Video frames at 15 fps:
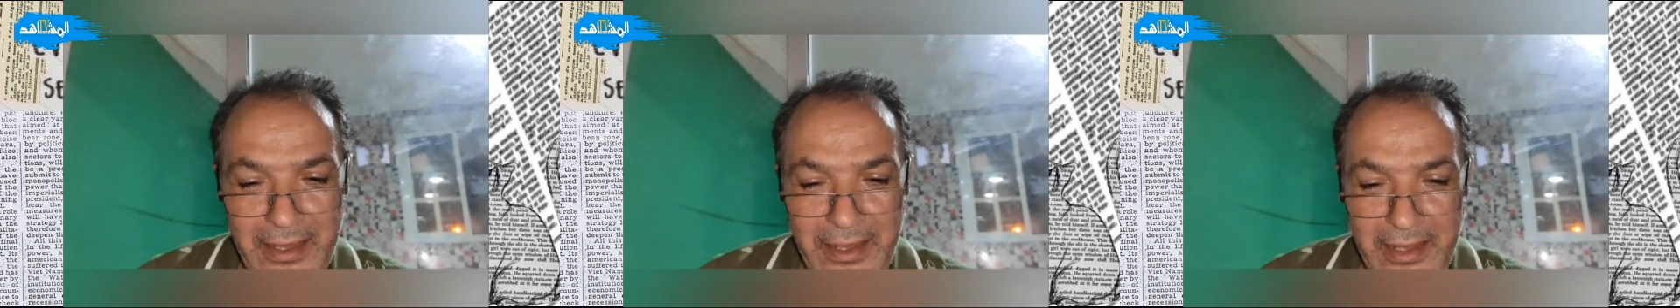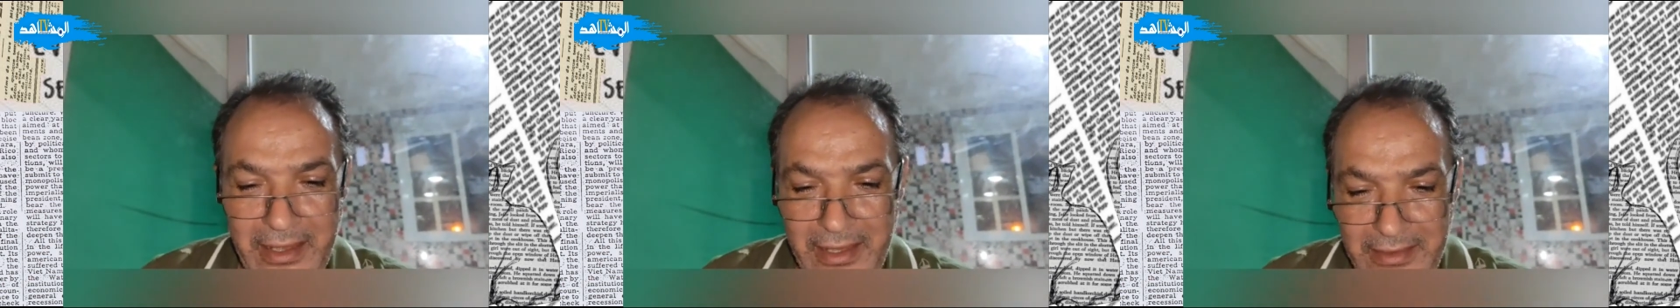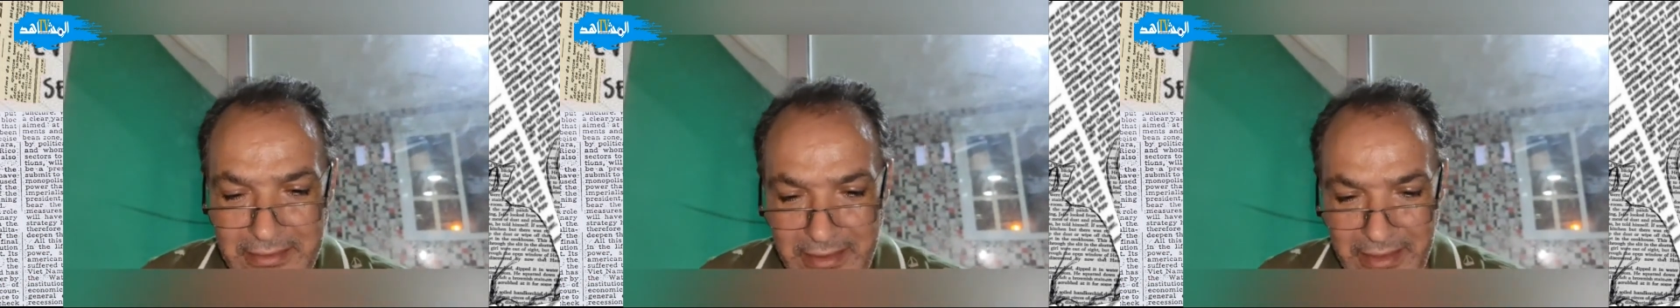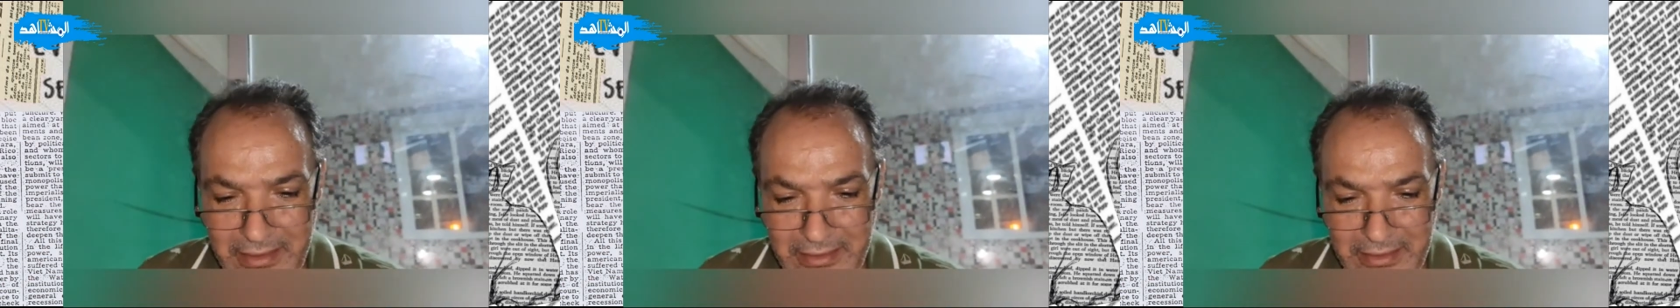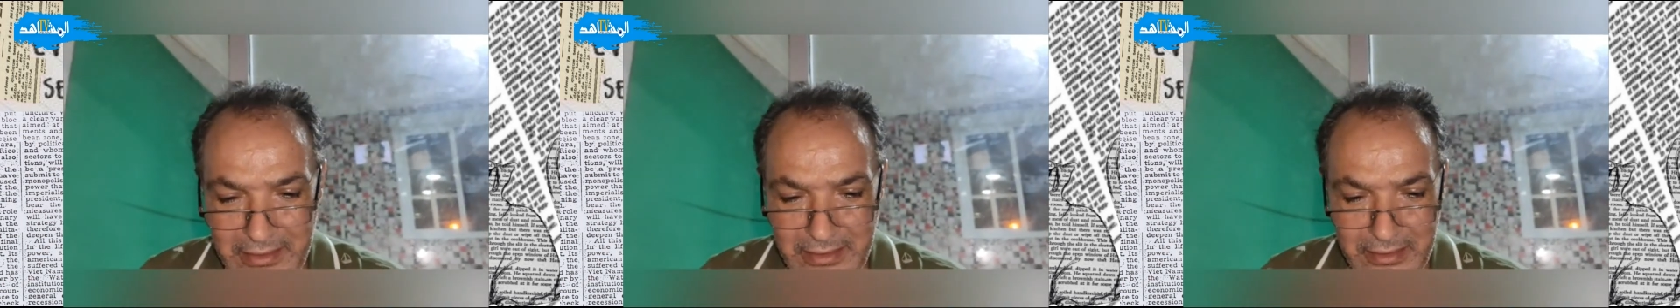هذا
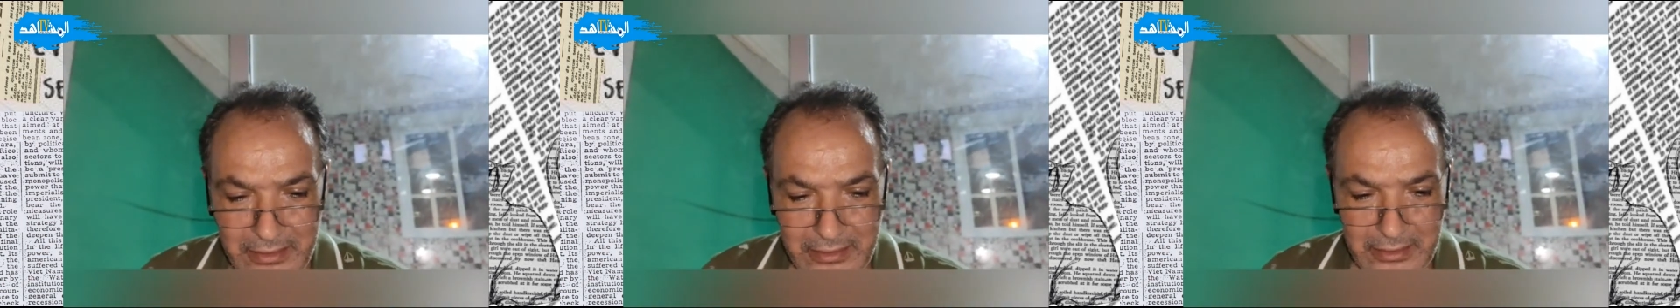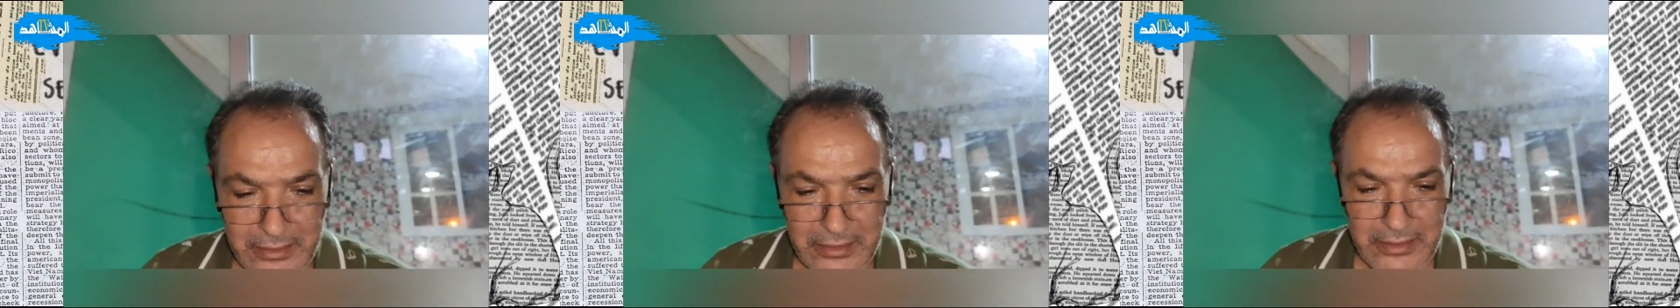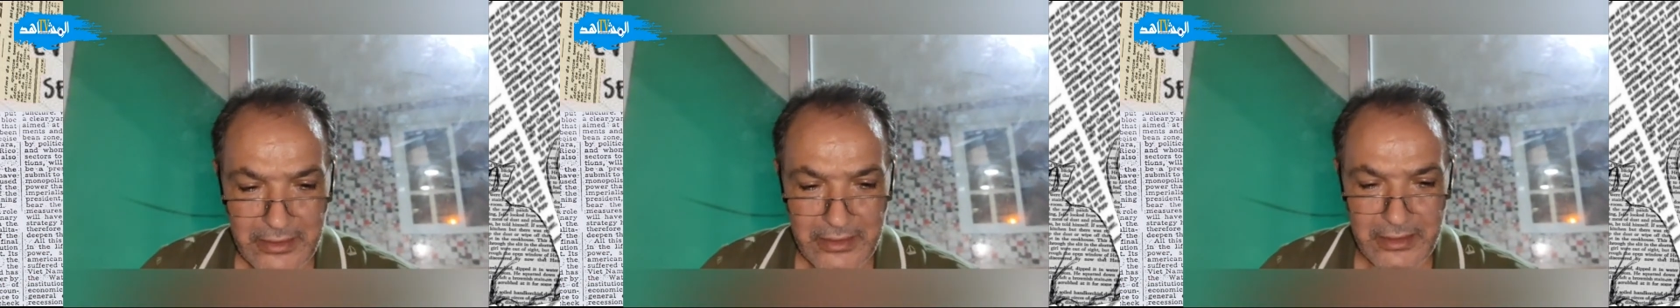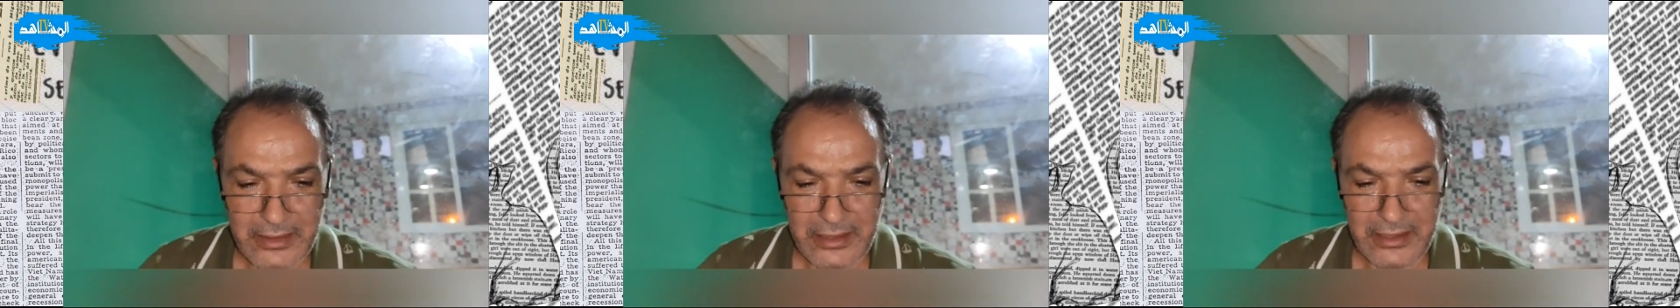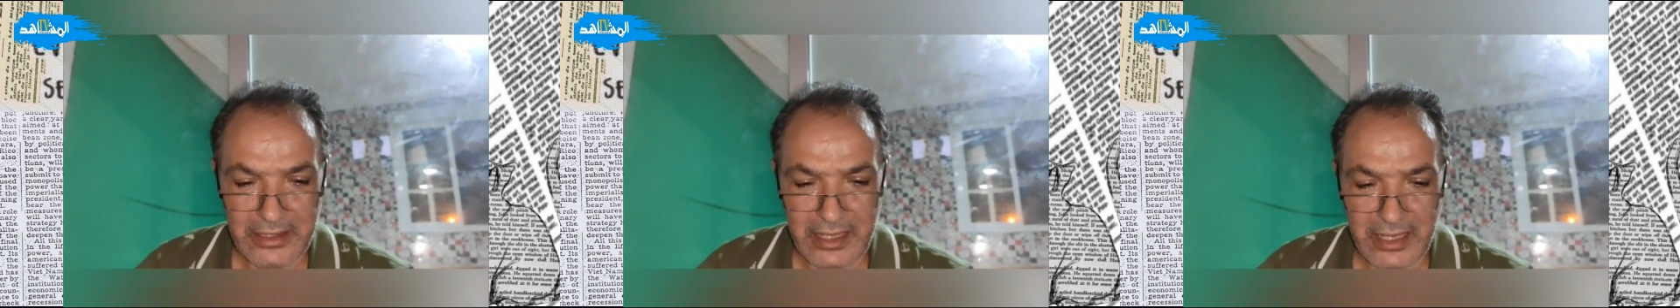أنا
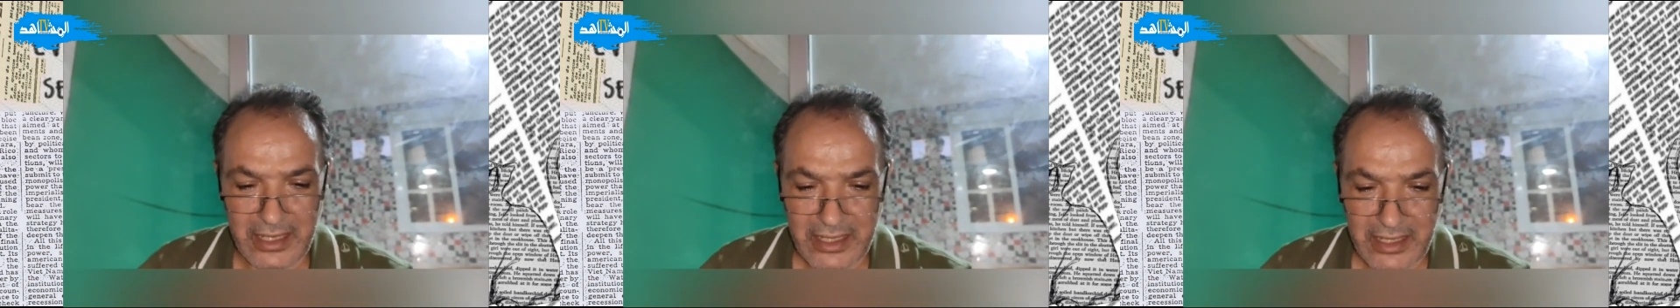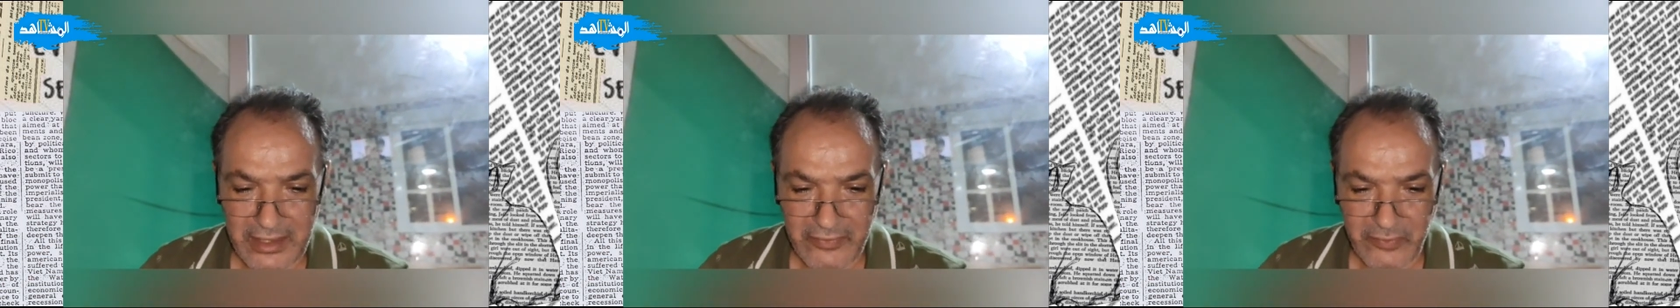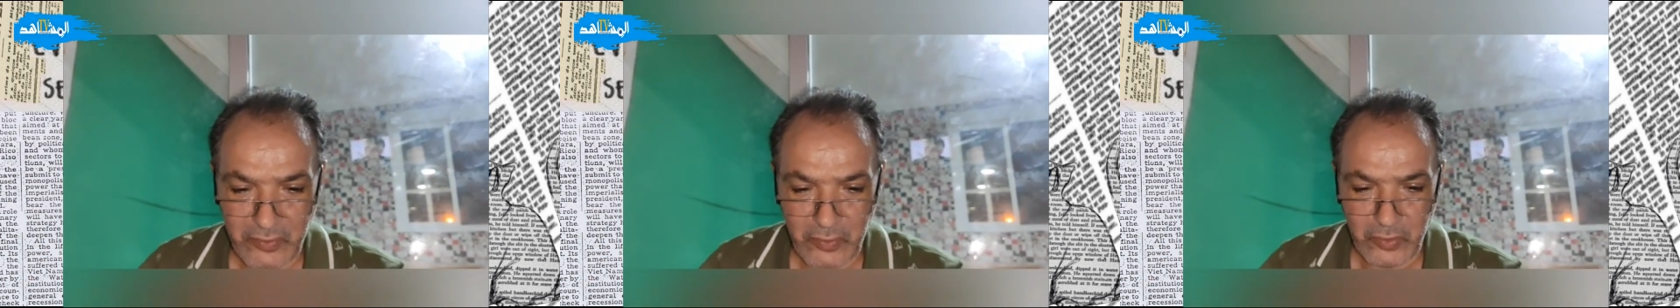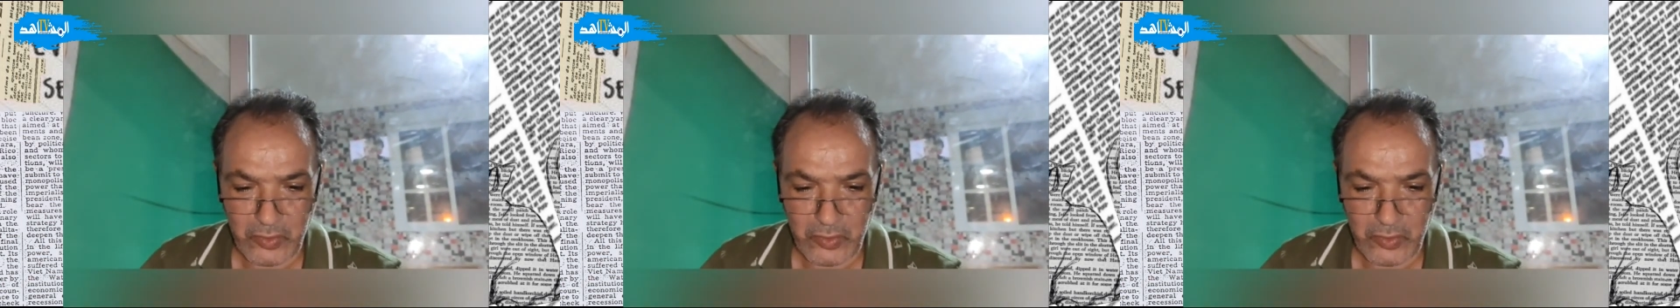لا أخاف